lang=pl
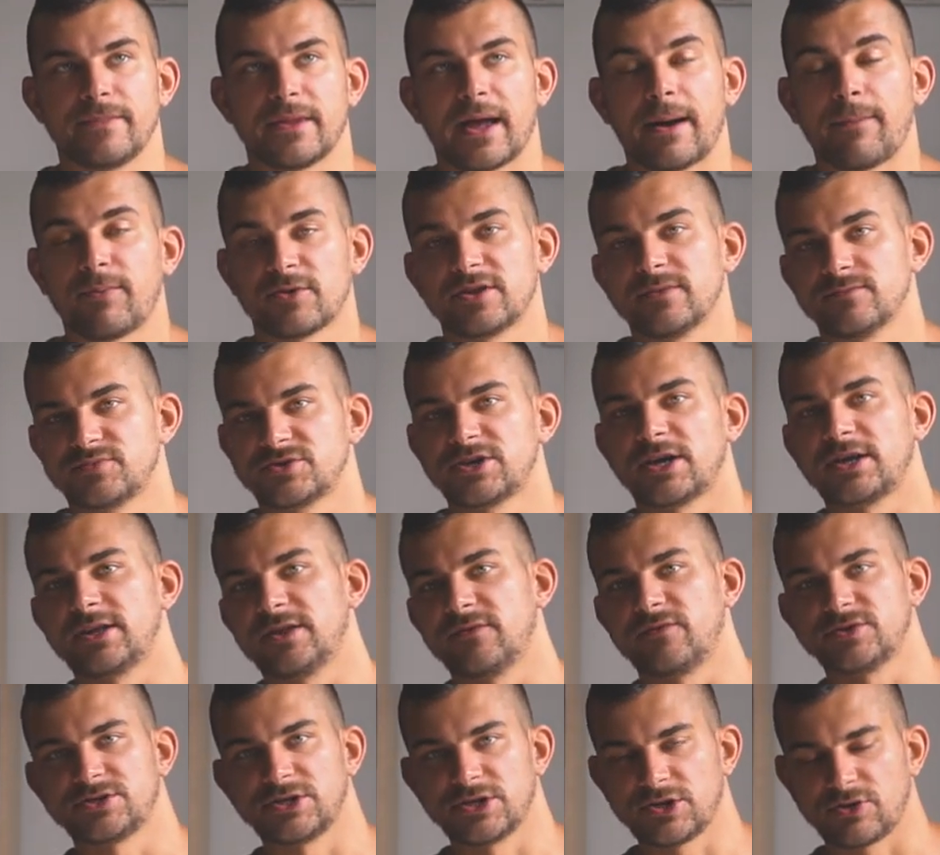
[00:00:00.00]
a potem
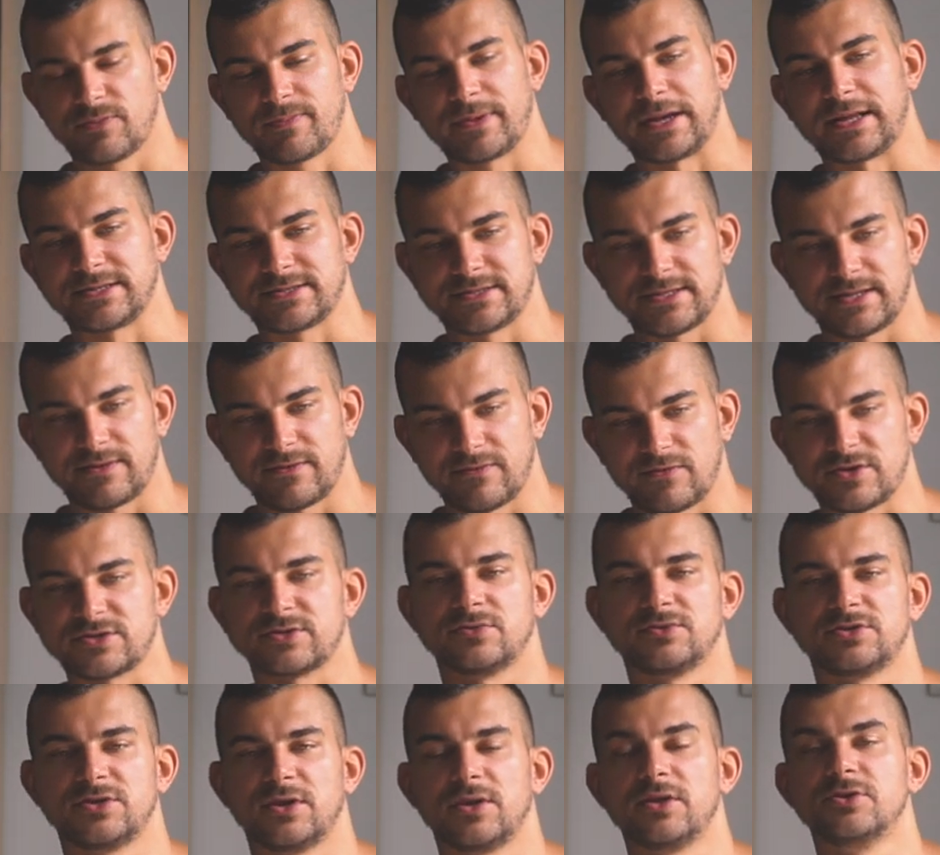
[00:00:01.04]
przejdę właśnie do pracy na
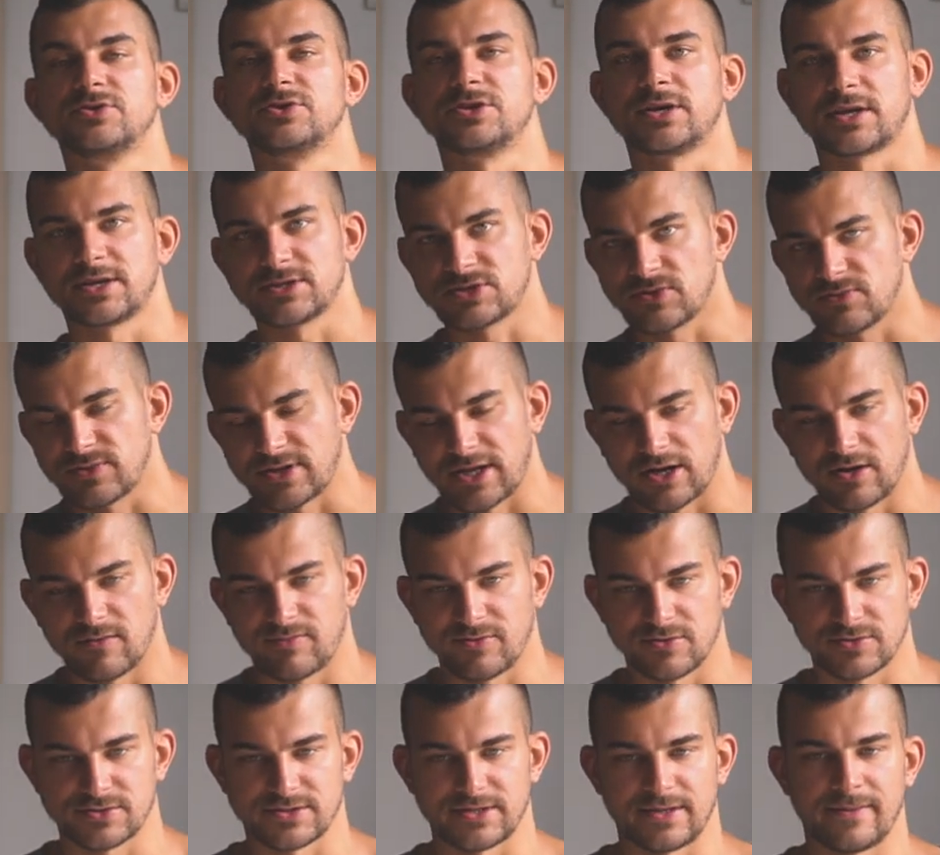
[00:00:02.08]
własną działalność, jakie są tego
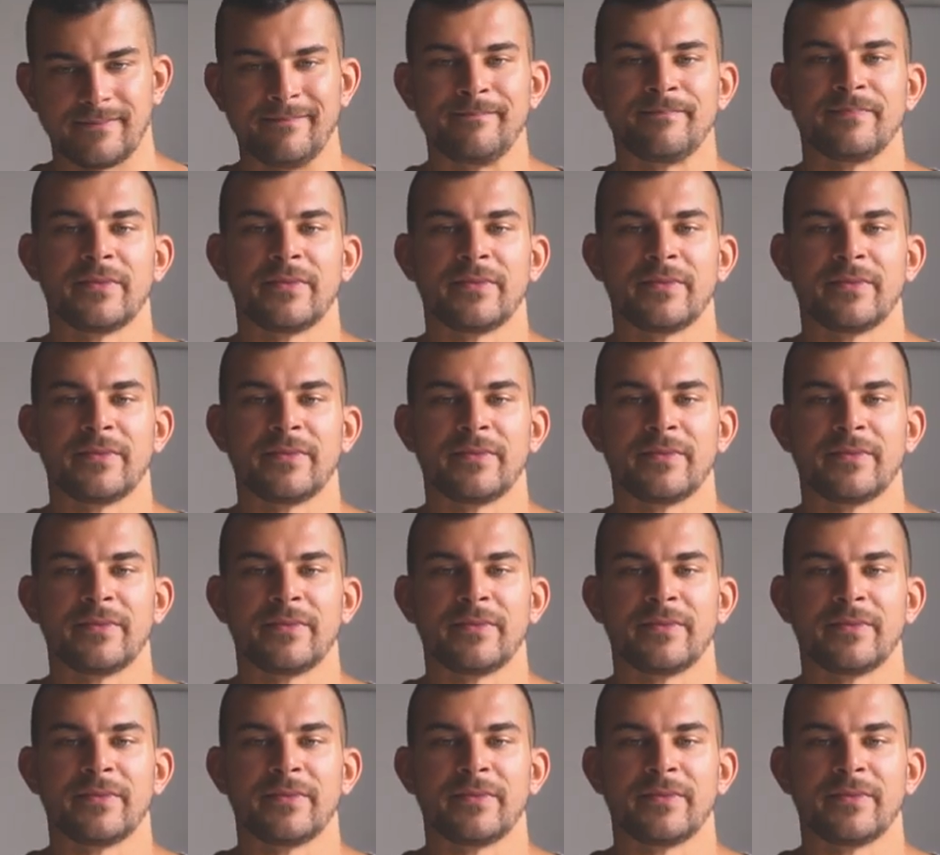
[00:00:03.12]
plusy.